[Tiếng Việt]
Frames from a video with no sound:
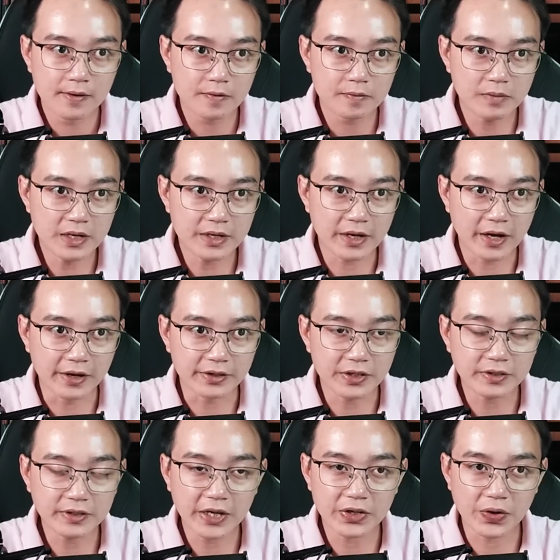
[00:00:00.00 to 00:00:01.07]
Bất ngờ
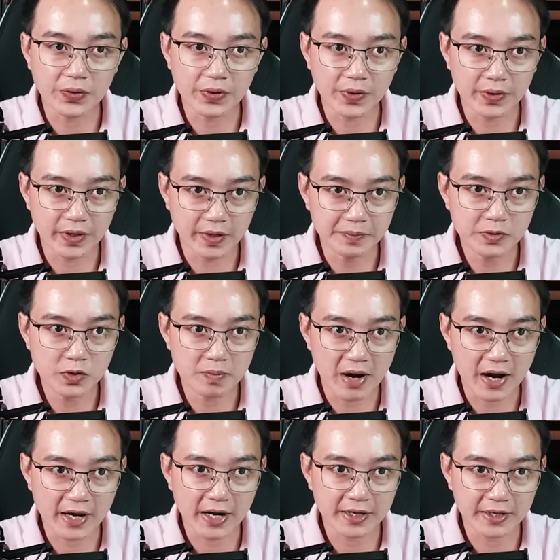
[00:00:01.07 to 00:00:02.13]
trước thái độ lồi lõm của bà
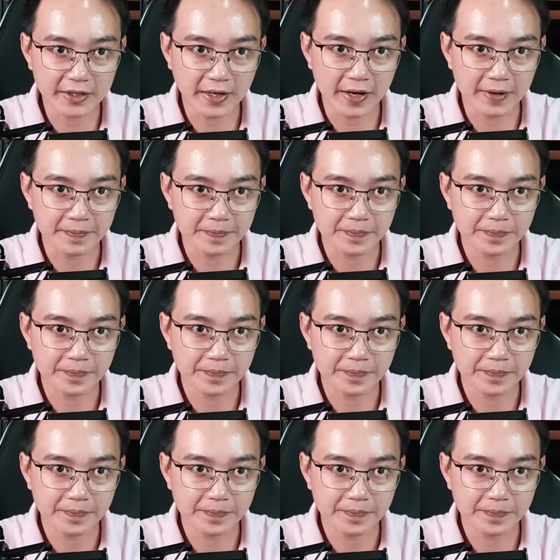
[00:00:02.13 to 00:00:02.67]
Kaneitha,